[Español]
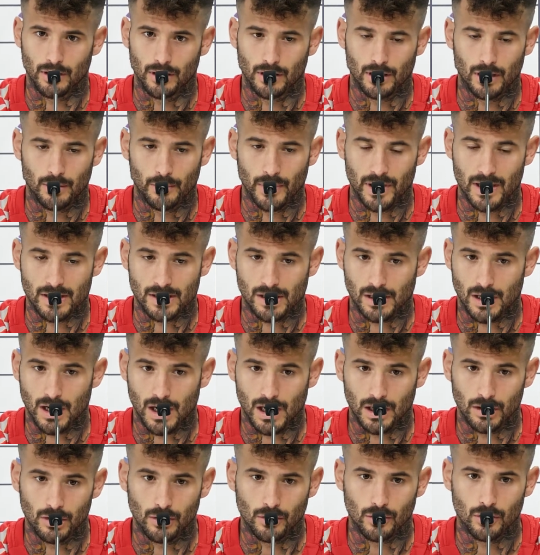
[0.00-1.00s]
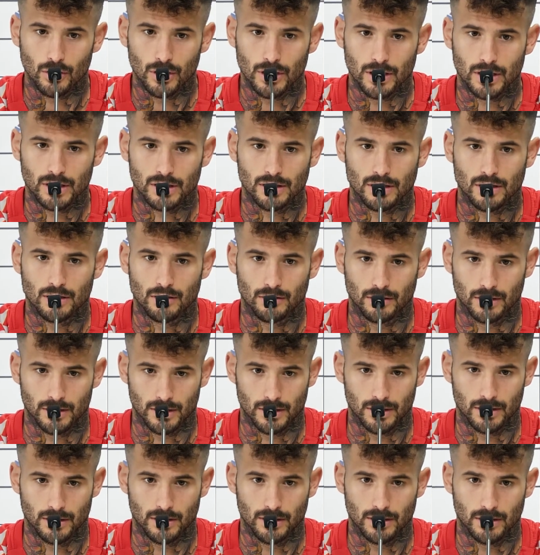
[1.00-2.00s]
apenas encajando goles, creo
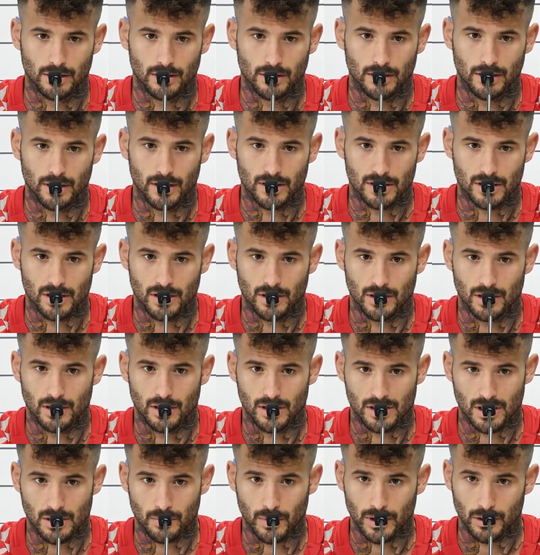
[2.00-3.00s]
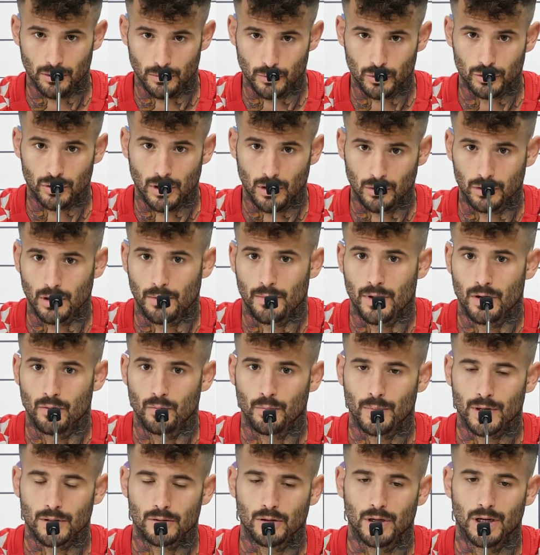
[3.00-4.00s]
que en ese, en ese aspecto hemos dado también
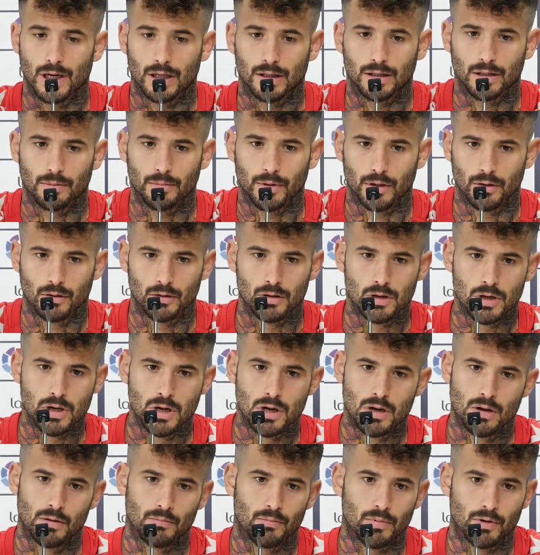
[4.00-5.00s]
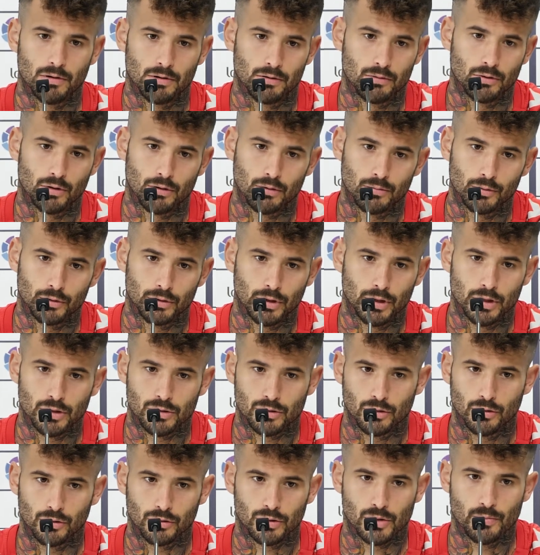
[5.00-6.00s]
un paso adelante, pero, pero bueno, como te he
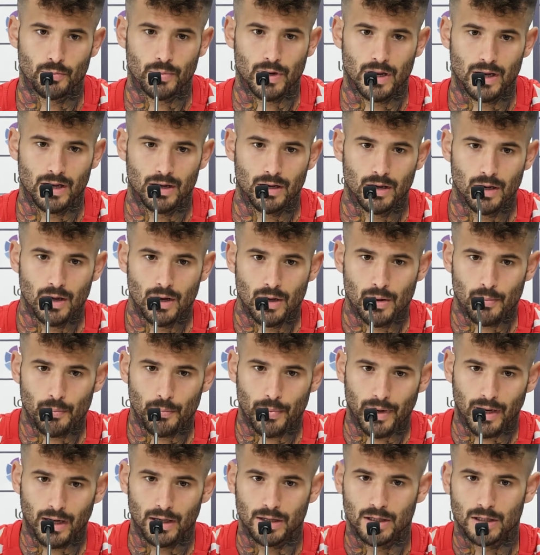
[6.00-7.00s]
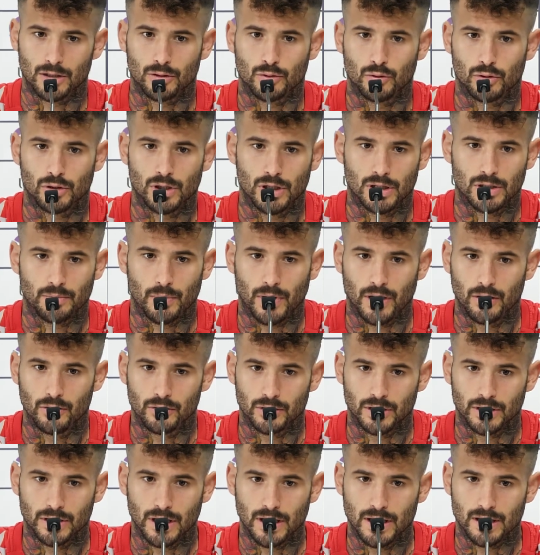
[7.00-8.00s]
dicho, ¿no? siempre hay pequeñas cosas,
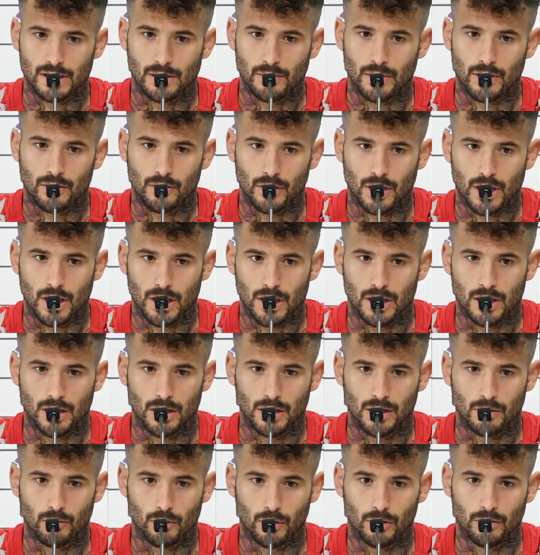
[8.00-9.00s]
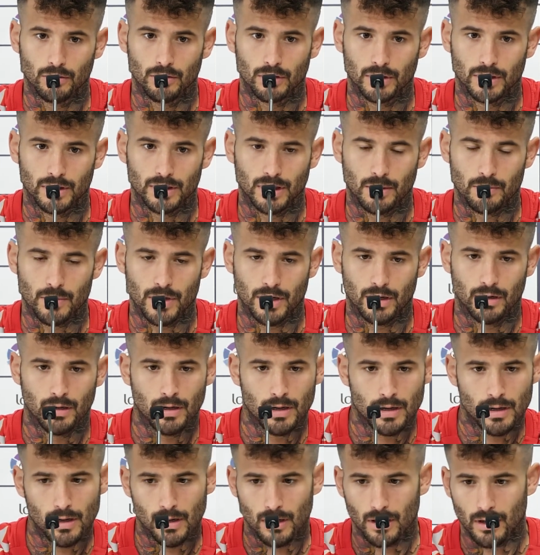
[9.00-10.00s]
pequeños detalles a mejorar y, bueno, también
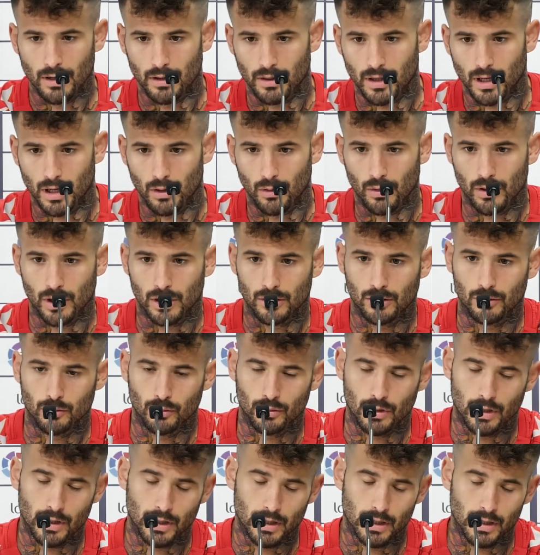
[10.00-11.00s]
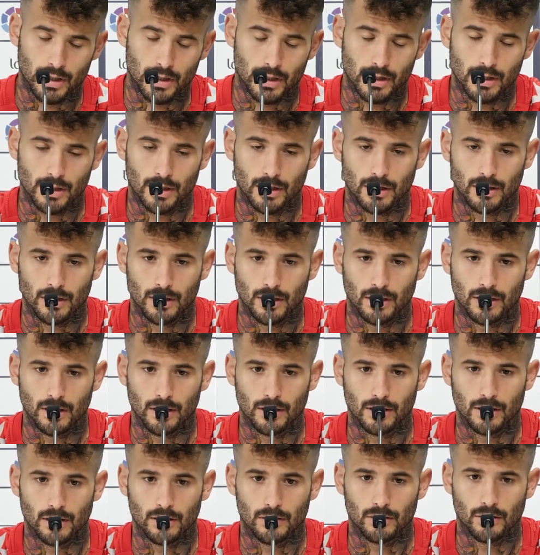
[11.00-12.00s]
en Zaragoza eh,
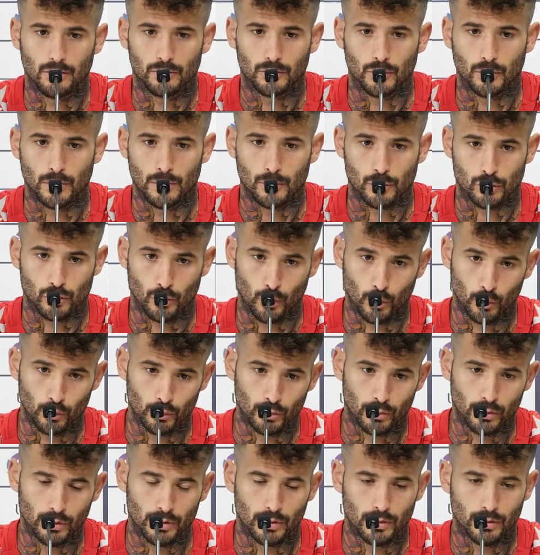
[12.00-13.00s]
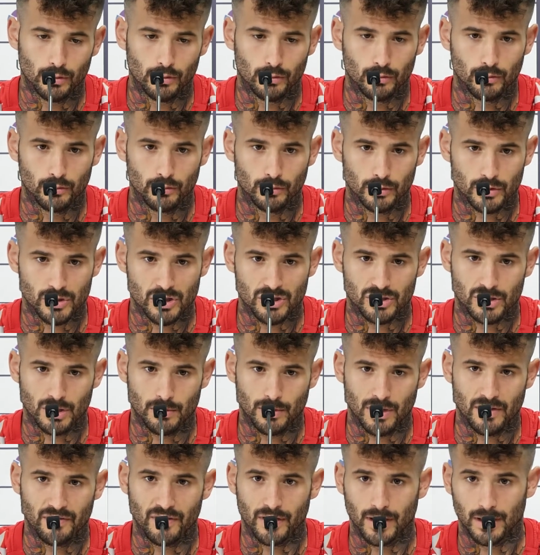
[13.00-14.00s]
eh, obtuvimos un,
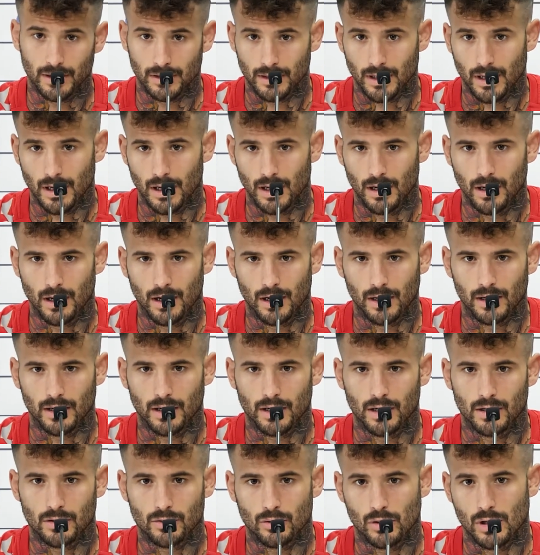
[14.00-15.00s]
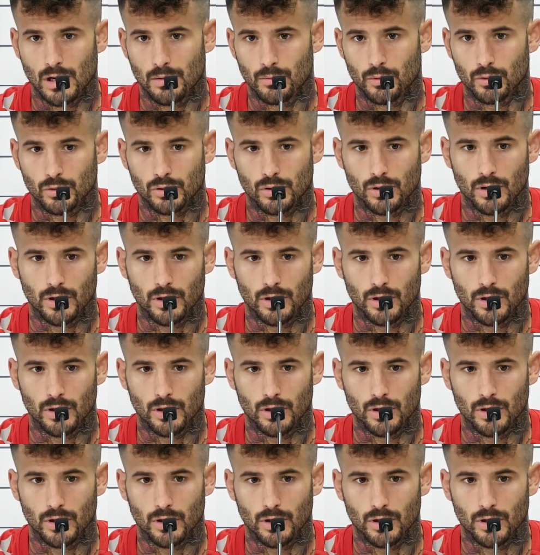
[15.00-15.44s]
sistema diferente al, que solíamos